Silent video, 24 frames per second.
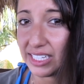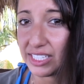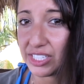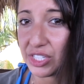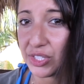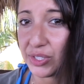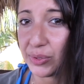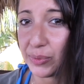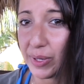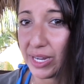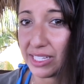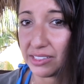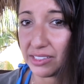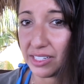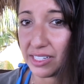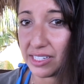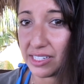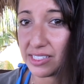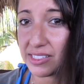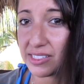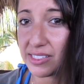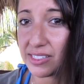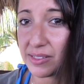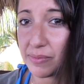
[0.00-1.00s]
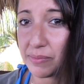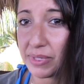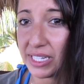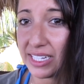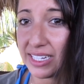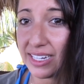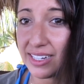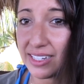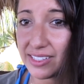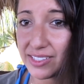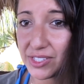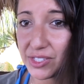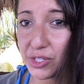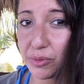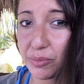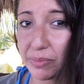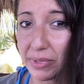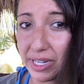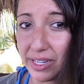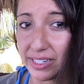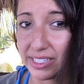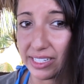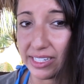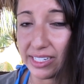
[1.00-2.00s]
Hal ini dapat
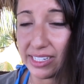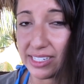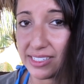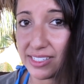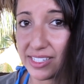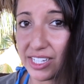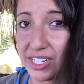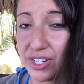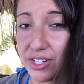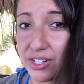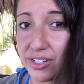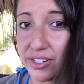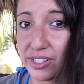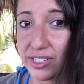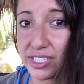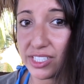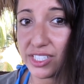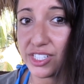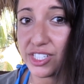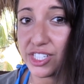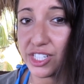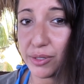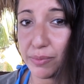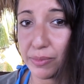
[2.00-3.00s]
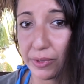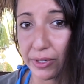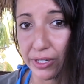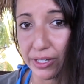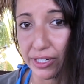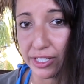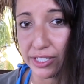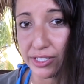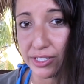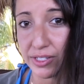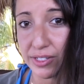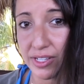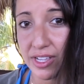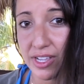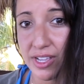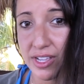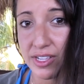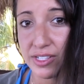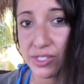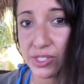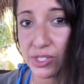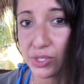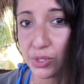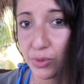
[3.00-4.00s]
menyebabkan penurunan berat badan karena
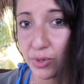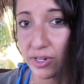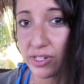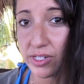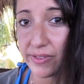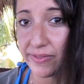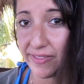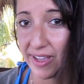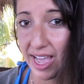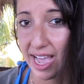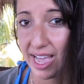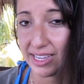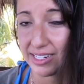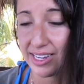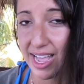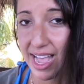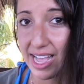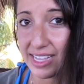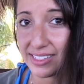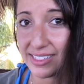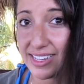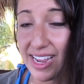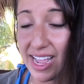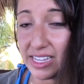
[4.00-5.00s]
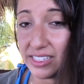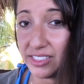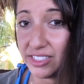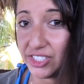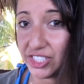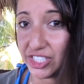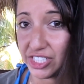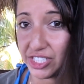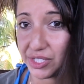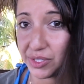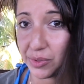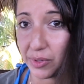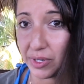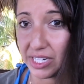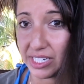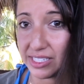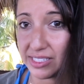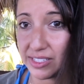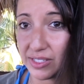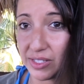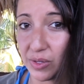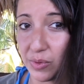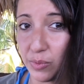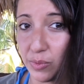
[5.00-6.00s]
tubuh Anda terdorong untuk
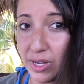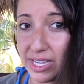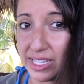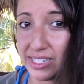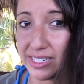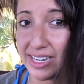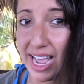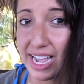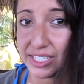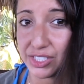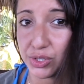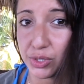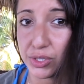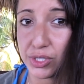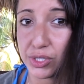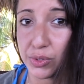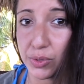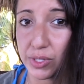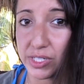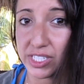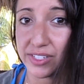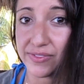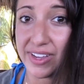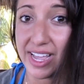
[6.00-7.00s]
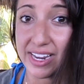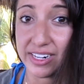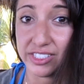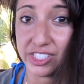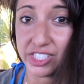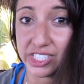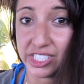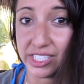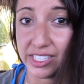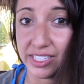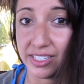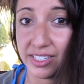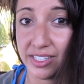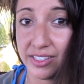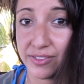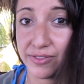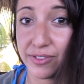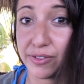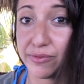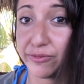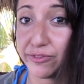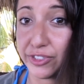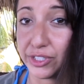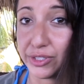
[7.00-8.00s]
membakar lemak yang tersimpan sebagai
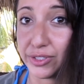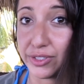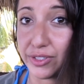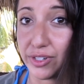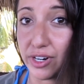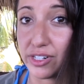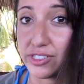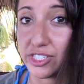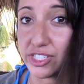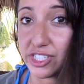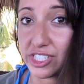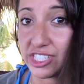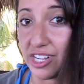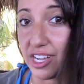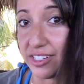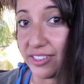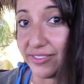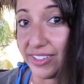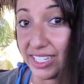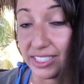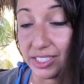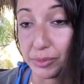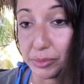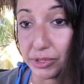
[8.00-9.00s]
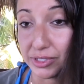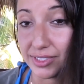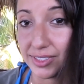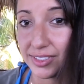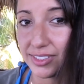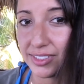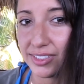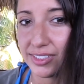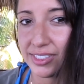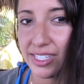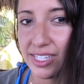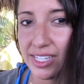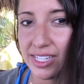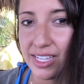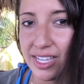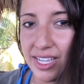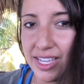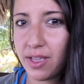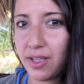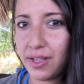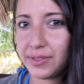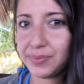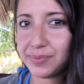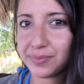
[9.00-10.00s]
sumber energi ketika simpanan
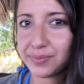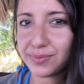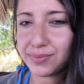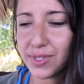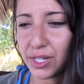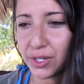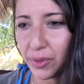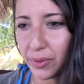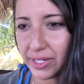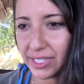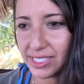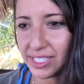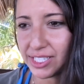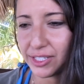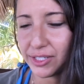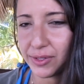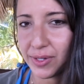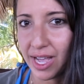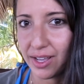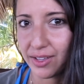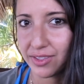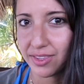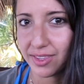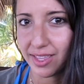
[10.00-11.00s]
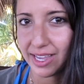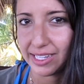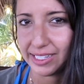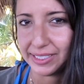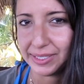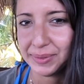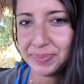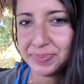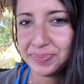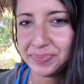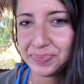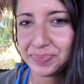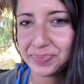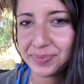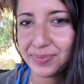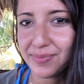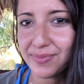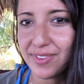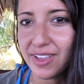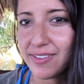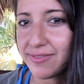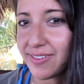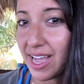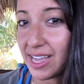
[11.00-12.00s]
energi alami dari makanan
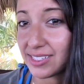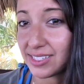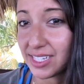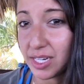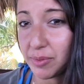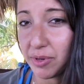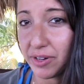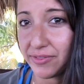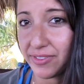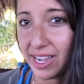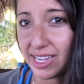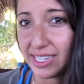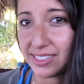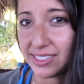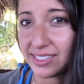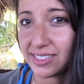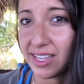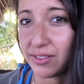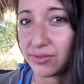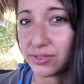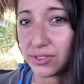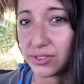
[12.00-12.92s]
tidak tersedia.